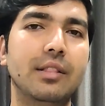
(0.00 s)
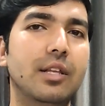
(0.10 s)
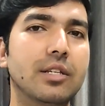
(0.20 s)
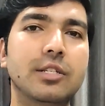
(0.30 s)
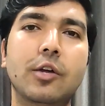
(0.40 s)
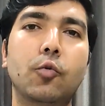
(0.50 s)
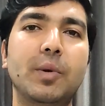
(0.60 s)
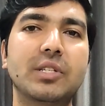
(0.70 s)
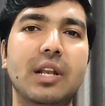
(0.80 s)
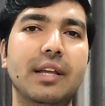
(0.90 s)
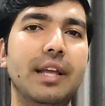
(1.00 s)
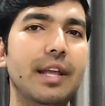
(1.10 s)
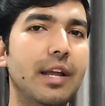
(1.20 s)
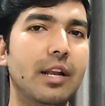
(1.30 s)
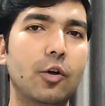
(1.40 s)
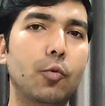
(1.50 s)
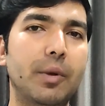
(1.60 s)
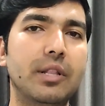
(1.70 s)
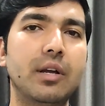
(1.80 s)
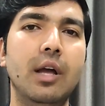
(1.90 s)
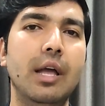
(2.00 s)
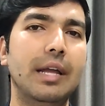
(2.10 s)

दस हज़ार रुपये से लेके एक लाख रुपए तक